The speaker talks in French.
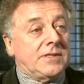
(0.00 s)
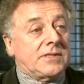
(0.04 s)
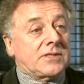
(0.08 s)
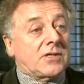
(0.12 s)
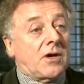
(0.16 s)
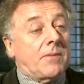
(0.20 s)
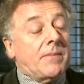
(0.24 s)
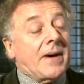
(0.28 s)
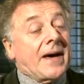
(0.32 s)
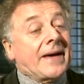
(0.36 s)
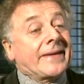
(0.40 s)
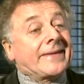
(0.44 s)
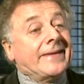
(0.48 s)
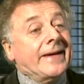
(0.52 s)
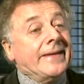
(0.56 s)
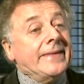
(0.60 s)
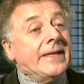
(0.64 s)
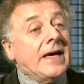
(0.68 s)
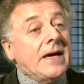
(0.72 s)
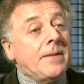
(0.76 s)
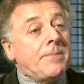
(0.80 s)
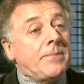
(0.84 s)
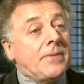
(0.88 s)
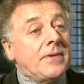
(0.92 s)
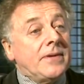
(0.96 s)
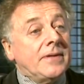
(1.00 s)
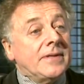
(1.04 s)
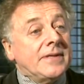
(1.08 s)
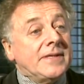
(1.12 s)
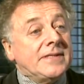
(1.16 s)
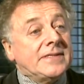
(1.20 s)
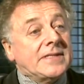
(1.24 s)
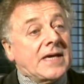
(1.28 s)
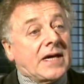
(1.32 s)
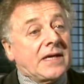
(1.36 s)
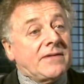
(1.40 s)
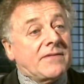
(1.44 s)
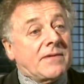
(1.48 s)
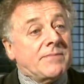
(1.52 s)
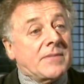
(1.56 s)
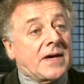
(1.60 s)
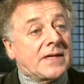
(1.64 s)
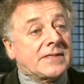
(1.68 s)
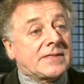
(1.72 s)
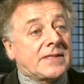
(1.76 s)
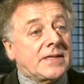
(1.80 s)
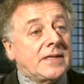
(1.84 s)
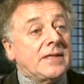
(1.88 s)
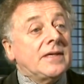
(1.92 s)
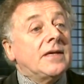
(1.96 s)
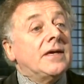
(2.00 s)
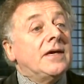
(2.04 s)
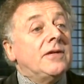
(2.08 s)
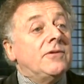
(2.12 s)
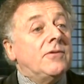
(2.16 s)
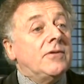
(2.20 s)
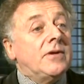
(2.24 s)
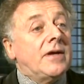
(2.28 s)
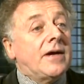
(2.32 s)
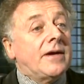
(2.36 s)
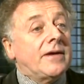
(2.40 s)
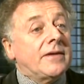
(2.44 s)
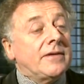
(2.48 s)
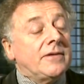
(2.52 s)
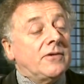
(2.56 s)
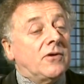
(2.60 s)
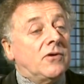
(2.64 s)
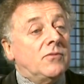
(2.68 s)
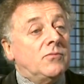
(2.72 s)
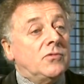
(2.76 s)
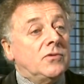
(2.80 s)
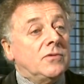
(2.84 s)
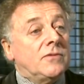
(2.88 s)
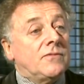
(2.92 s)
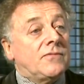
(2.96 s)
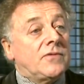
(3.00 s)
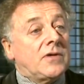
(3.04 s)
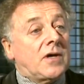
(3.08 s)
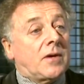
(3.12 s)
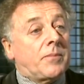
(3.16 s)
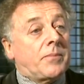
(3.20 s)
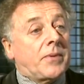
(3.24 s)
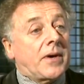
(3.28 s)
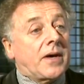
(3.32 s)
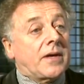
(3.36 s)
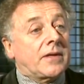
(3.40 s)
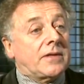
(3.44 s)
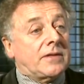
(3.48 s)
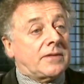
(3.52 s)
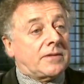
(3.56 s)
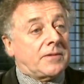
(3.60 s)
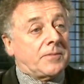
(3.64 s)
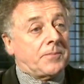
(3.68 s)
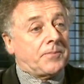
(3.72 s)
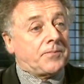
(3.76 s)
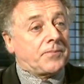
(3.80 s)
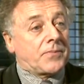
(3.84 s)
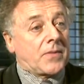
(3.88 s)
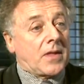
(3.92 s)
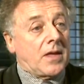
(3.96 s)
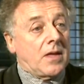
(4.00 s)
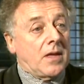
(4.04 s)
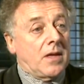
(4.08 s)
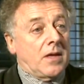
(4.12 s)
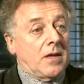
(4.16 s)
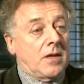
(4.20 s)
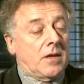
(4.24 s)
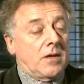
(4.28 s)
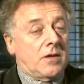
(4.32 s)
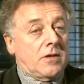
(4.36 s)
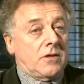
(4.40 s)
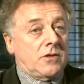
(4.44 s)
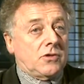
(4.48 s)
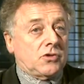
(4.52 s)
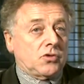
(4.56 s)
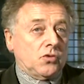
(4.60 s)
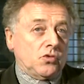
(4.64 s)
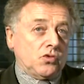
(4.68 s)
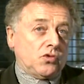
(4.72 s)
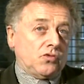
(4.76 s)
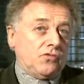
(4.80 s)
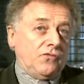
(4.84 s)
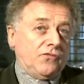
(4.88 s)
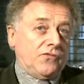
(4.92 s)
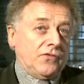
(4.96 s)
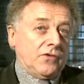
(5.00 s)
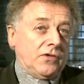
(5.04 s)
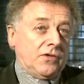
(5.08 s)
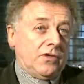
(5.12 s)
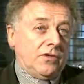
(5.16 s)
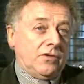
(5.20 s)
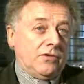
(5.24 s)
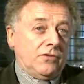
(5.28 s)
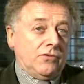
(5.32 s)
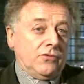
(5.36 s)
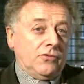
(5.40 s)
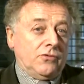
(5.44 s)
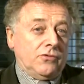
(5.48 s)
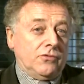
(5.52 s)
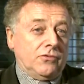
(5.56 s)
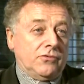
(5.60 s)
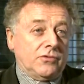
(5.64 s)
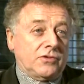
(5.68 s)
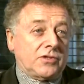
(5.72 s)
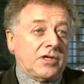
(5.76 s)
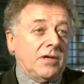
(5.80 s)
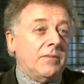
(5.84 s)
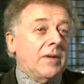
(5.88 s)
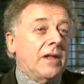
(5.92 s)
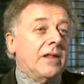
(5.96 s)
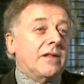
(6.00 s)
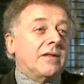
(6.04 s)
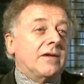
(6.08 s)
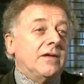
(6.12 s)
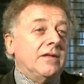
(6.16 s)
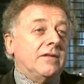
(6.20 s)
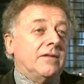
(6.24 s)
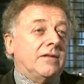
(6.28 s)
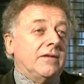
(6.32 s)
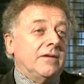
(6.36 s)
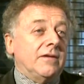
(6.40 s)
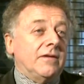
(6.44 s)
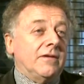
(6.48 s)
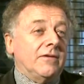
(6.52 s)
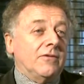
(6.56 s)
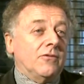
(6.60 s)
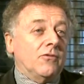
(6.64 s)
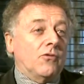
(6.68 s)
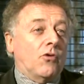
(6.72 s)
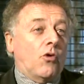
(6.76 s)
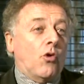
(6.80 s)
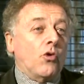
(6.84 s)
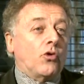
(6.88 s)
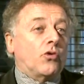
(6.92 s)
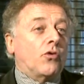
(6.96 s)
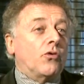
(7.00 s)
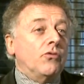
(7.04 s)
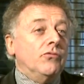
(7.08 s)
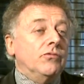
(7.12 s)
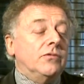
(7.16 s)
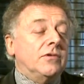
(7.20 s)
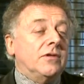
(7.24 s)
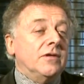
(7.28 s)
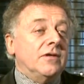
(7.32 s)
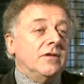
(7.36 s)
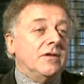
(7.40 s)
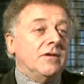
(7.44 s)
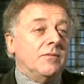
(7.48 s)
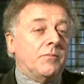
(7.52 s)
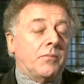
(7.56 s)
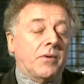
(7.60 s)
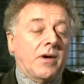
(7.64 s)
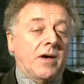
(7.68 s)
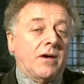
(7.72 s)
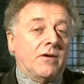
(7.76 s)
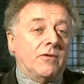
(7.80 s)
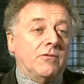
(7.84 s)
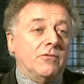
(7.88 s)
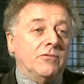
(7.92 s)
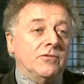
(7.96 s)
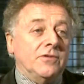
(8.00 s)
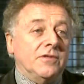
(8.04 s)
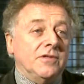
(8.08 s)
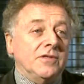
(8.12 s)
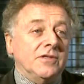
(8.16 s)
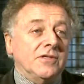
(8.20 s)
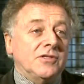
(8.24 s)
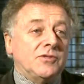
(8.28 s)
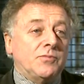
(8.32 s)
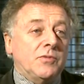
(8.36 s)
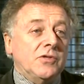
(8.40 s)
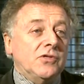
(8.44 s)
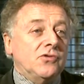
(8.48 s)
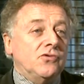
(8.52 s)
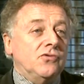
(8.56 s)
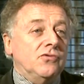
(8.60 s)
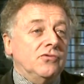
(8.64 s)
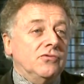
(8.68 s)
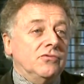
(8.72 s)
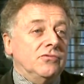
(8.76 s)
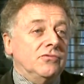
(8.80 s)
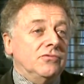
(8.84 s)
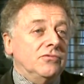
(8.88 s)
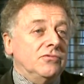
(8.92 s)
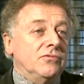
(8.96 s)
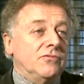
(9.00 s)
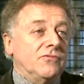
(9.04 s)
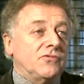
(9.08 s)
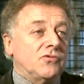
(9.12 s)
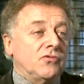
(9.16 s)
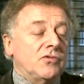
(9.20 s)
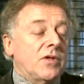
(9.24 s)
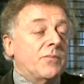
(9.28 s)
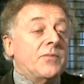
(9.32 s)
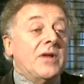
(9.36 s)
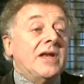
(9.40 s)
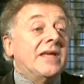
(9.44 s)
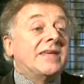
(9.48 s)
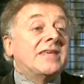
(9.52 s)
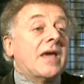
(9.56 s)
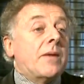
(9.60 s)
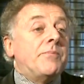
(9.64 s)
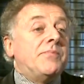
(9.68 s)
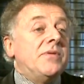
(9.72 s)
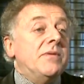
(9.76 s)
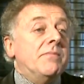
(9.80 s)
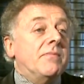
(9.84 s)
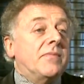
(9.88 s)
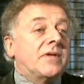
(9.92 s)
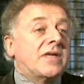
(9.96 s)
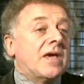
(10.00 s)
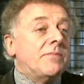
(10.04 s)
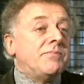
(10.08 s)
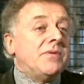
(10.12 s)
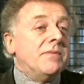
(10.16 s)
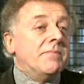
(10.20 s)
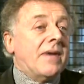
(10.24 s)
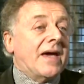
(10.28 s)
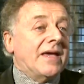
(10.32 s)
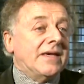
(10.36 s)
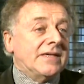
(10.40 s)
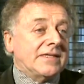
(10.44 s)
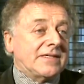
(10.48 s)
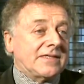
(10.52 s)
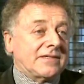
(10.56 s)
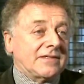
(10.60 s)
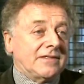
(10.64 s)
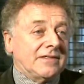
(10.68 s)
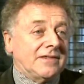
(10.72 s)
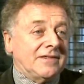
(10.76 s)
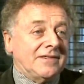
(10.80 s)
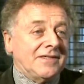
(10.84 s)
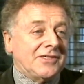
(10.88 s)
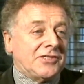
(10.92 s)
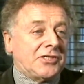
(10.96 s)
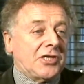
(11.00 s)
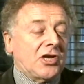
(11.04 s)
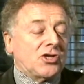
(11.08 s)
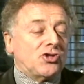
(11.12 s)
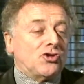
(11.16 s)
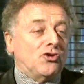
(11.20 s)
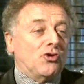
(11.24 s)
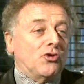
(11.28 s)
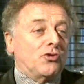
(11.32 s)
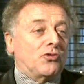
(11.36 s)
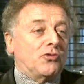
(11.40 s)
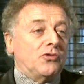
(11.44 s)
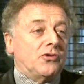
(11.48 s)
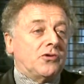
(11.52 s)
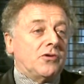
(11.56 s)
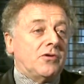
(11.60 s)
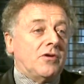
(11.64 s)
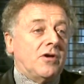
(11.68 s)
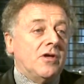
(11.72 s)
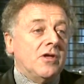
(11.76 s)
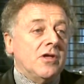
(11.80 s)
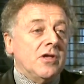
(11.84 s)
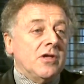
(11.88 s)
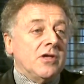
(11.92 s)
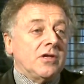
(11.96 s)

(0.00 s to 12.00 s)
ils s'embarquent à Naples, ils arrivent à Marseille et de là, ils remontent vers Paris ils sont souvent euh, très maltraités, euh, recrutés par euh, des espèces de, ce qu'on appelle les capi, des, sergents recruteurs,